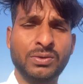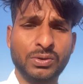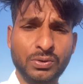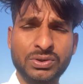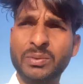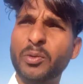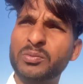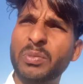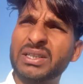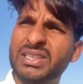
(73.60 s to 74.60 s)
तो उसे बहुत
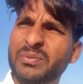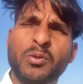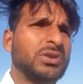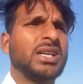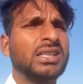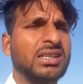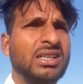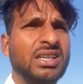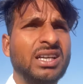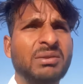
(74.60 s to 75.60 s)
बातें बहुत याद आती
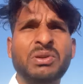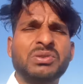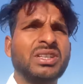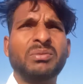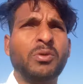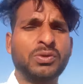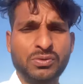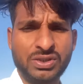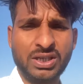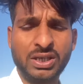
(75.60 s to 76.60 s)
है कि यार मैंने उसके लिए बहुत
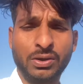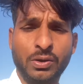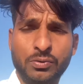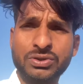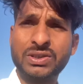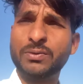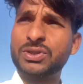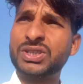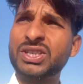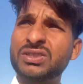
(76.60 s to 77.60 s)
कुछ किया उसे वो
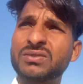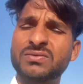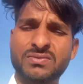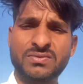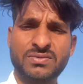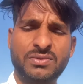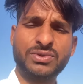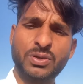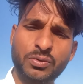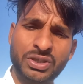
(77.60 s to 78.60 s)
चीज़
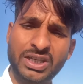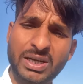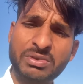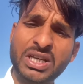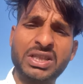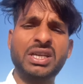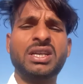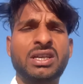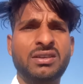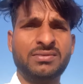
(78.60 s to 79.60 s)
उसे उठने कभी देती
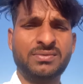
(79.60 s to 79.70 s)
नहीं है